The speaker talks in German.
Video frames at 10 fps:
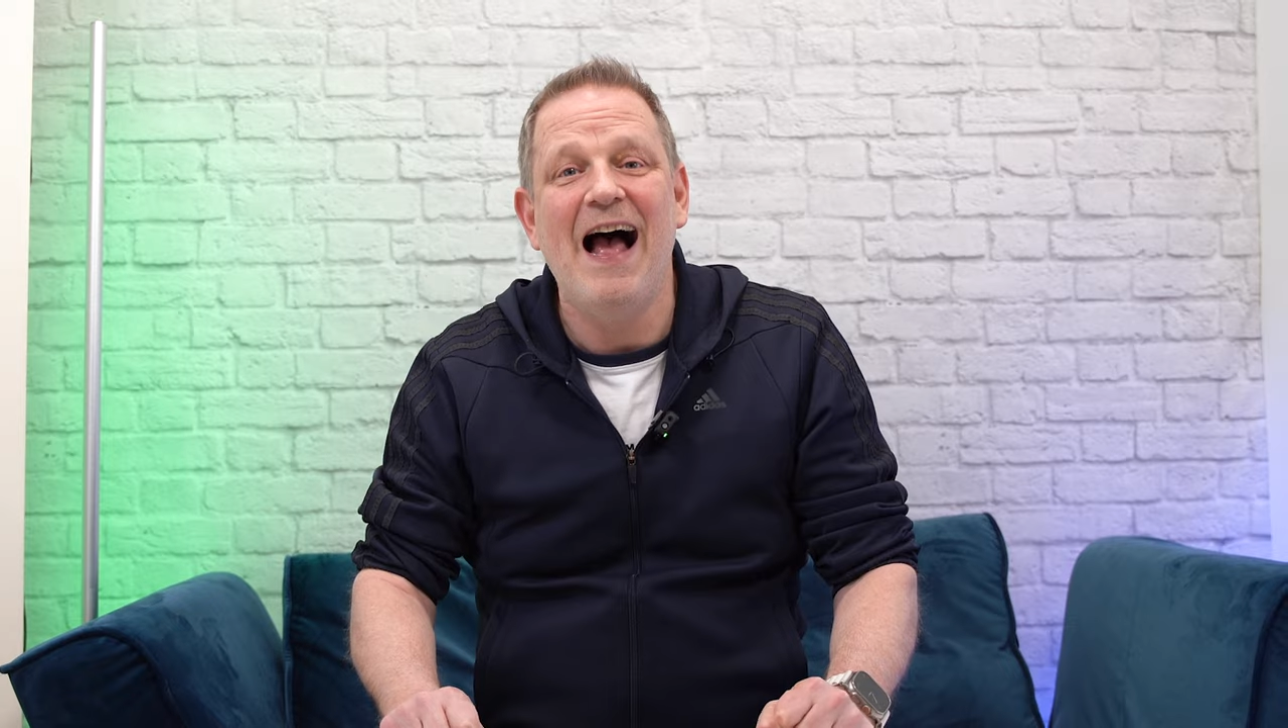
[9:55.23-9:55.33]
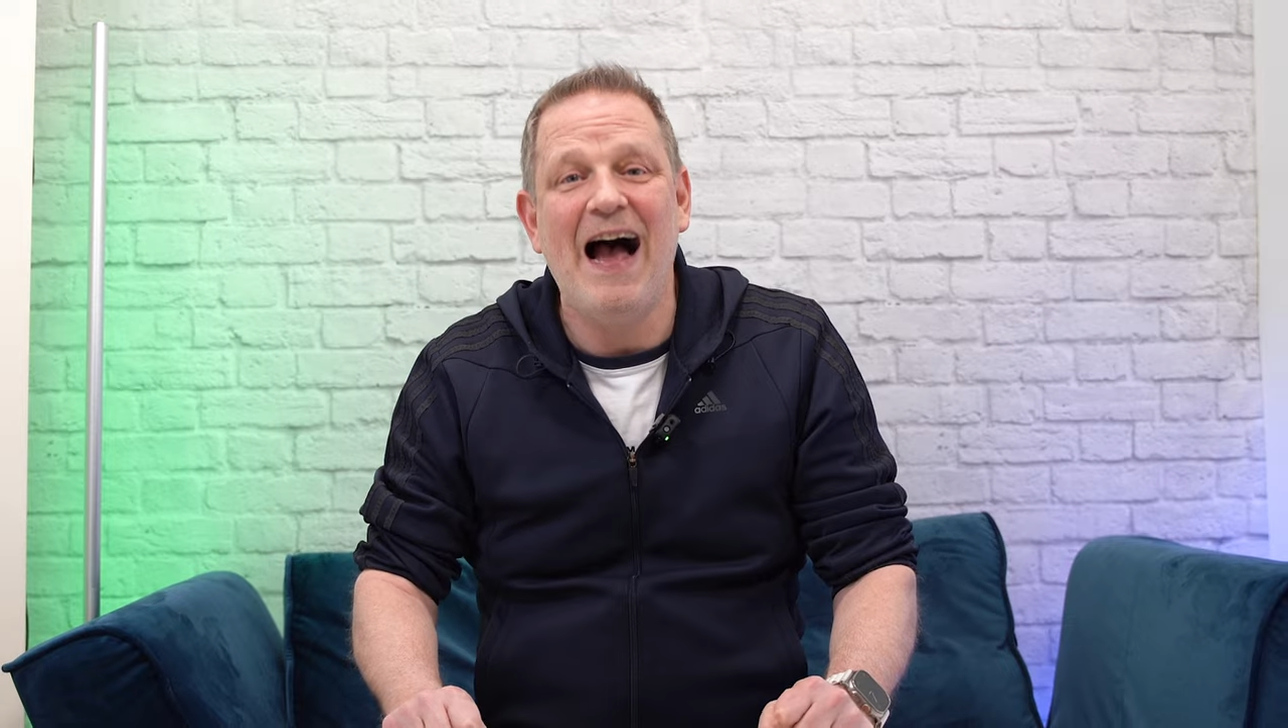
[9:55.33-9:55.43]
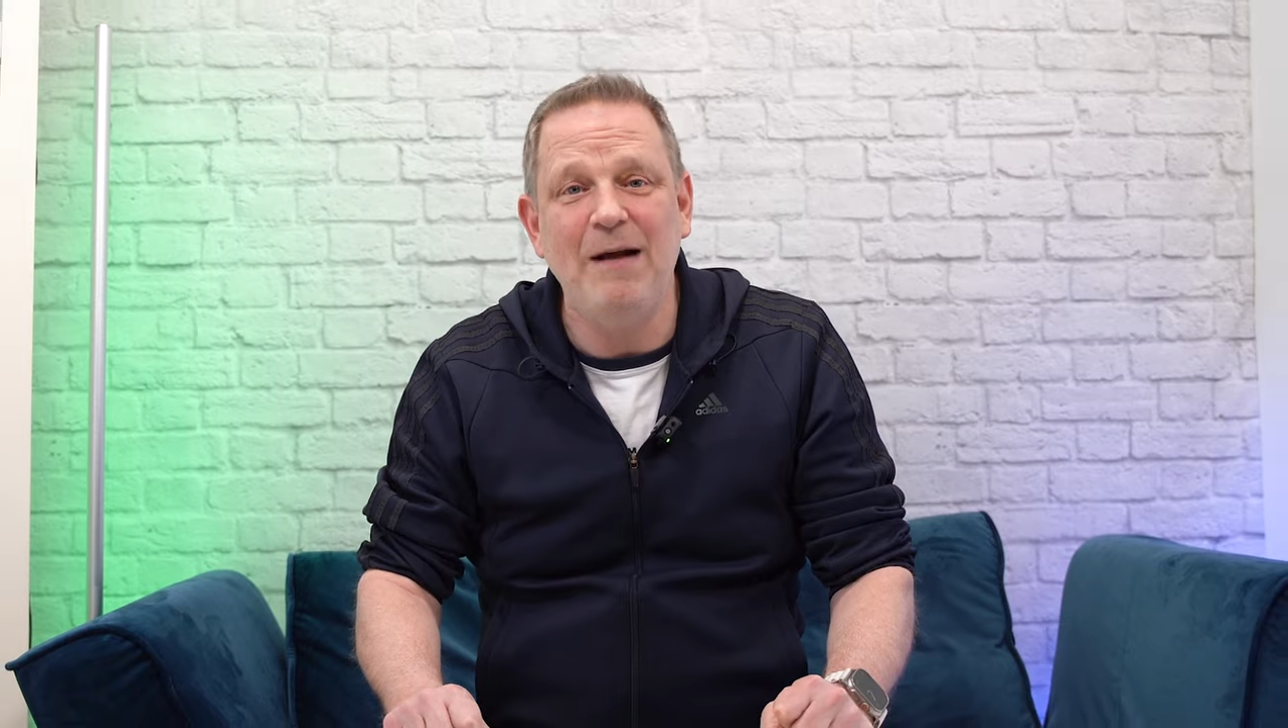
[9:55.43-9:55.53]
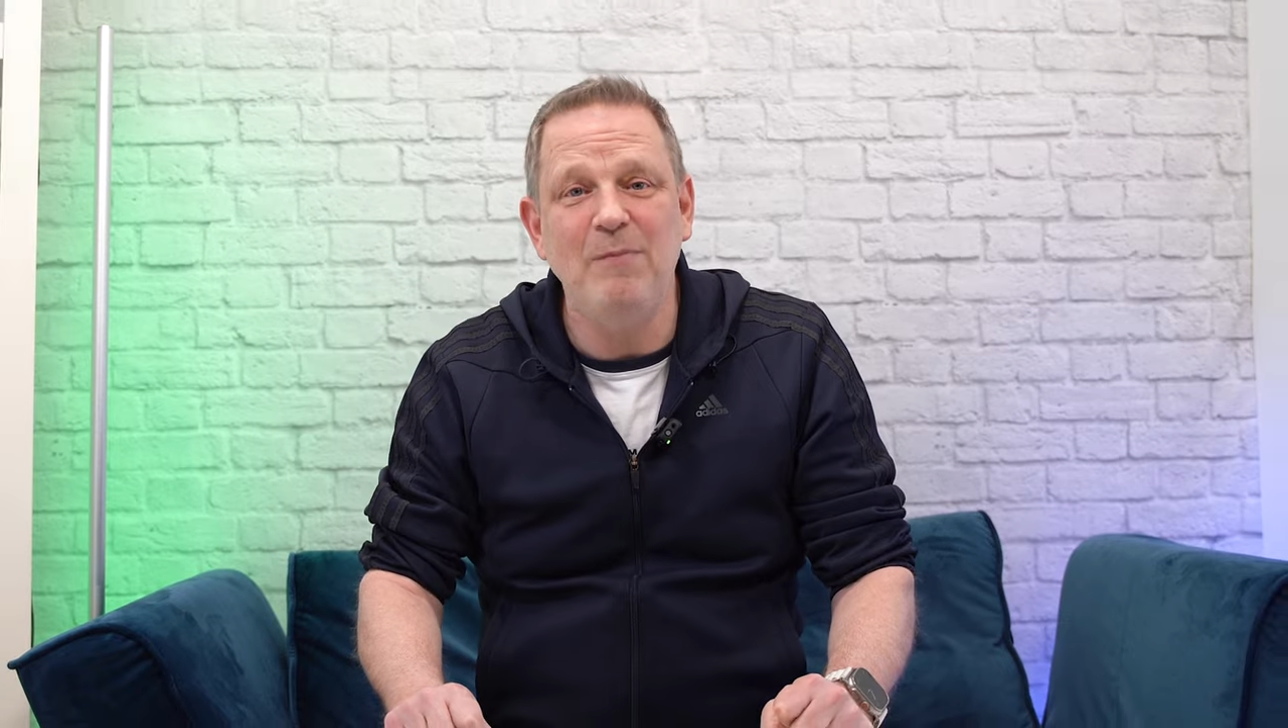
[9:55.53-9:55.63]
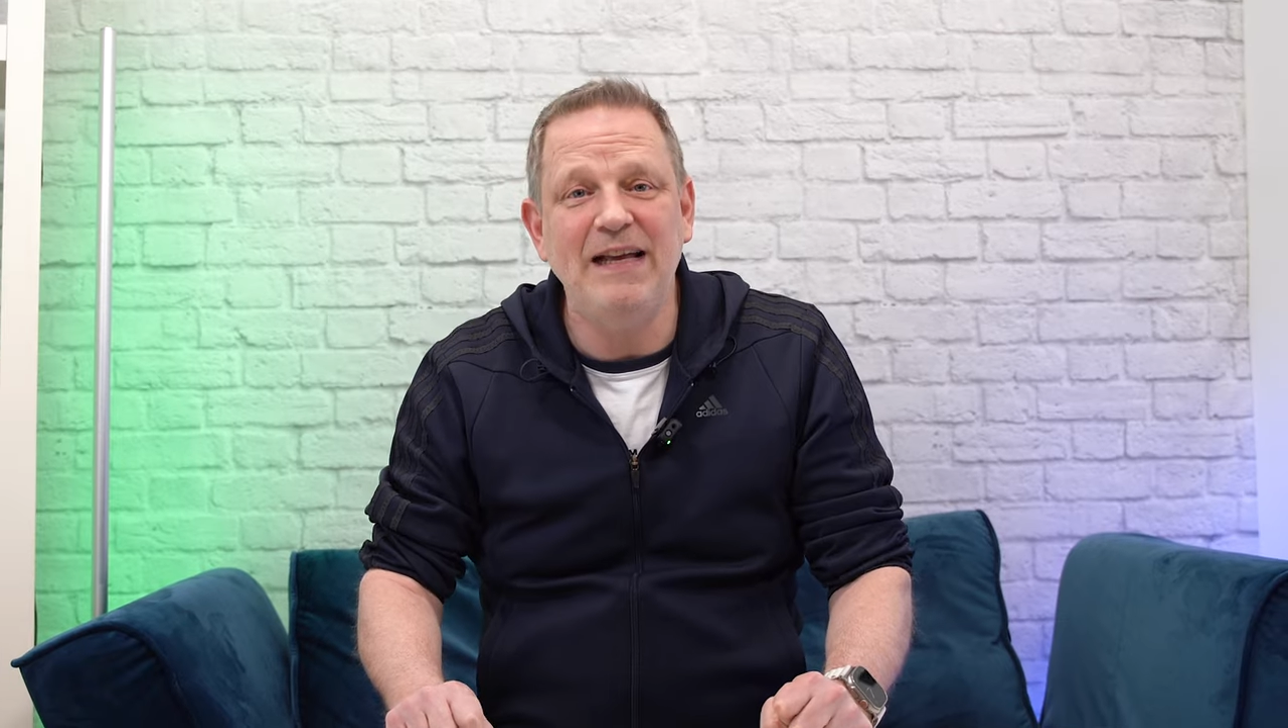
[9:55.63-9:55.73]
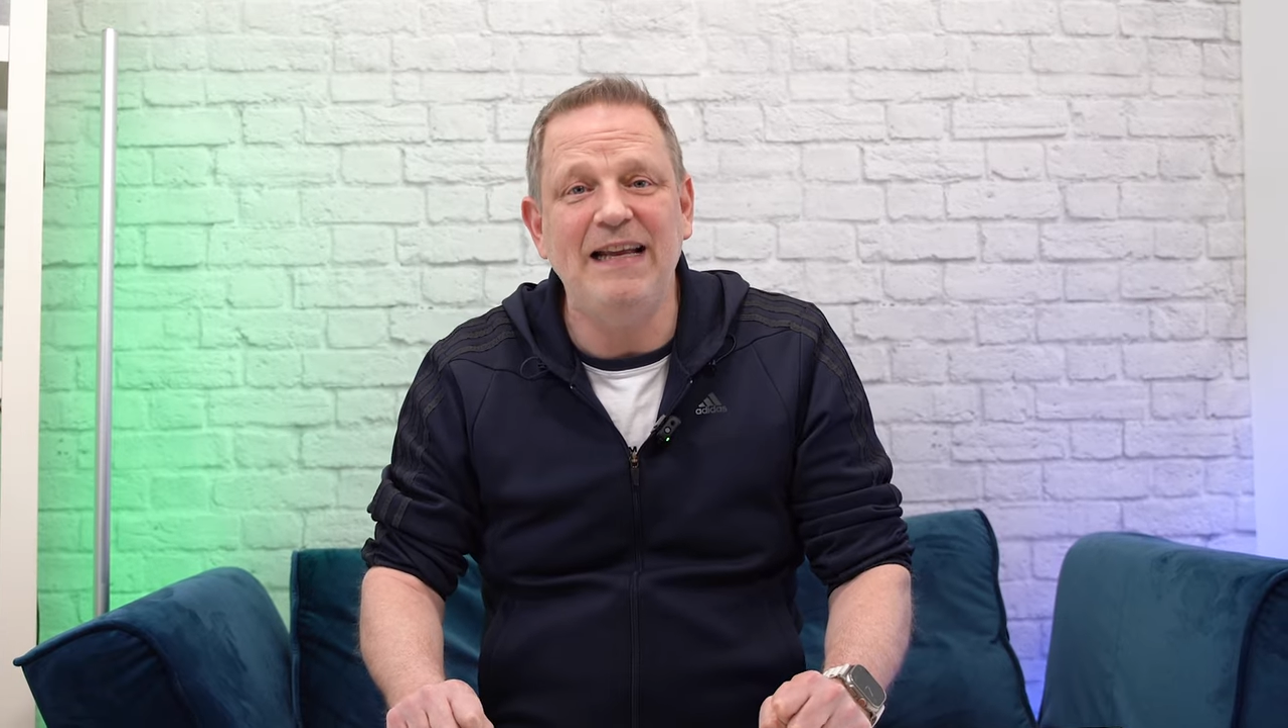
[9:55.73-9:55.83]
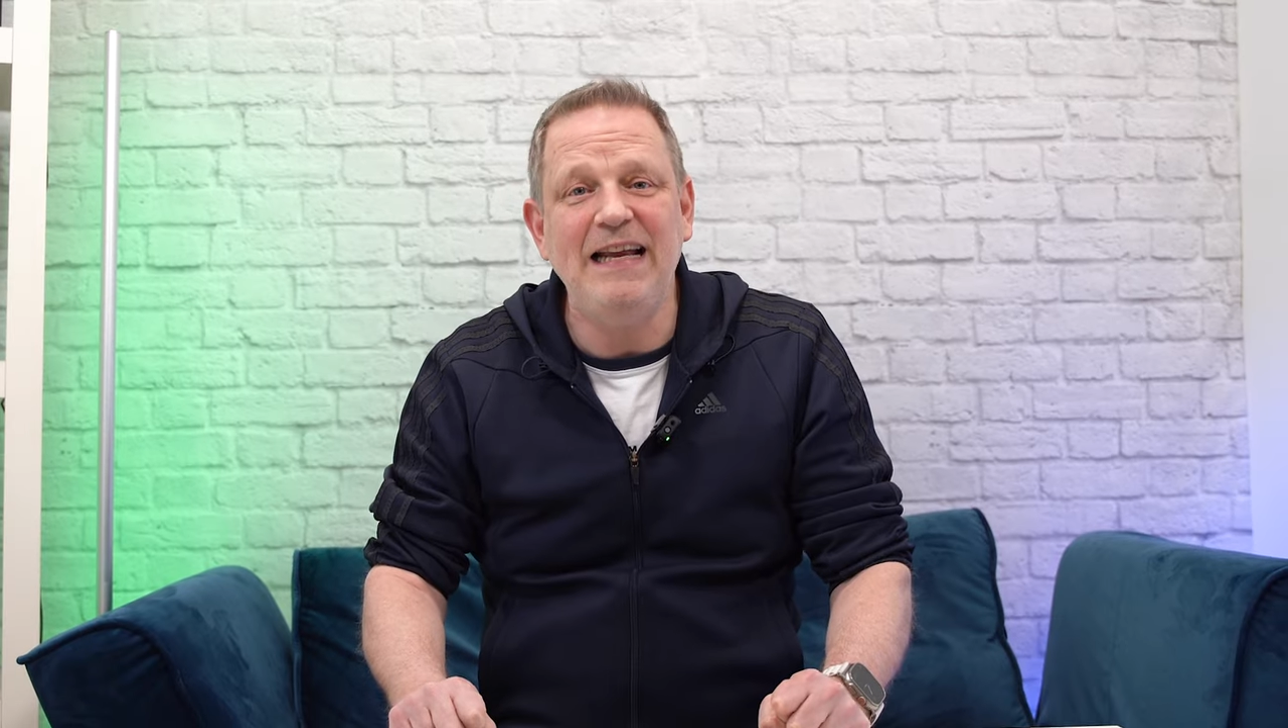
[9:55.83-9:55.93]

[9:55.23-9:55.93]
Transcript: Einblick